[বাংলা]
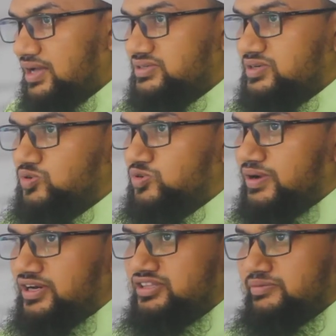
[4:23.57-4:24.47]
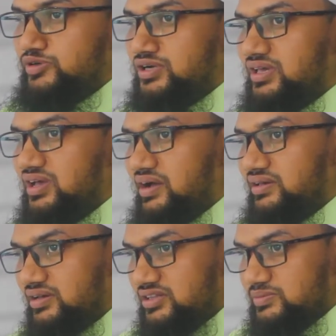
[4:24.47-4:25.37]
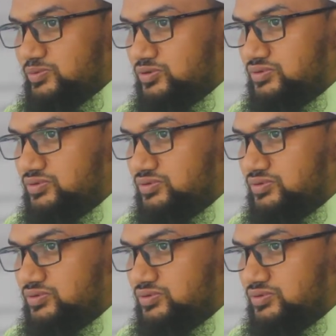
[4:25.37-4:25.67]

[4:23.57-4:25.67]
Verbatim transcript: আজকে কুরবানি দিব নাকি আকিকা দিব